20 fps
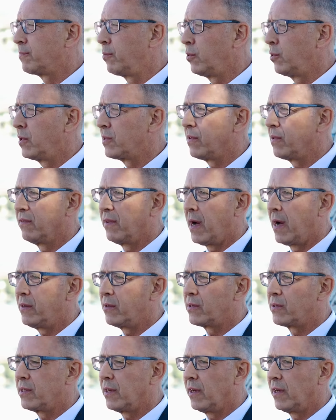
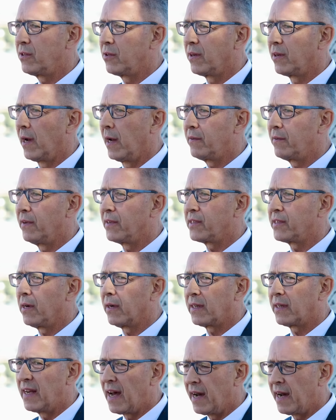Bundesverwaltungsgericht dort einfach
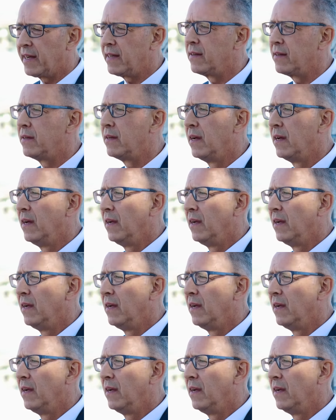sagt, nein,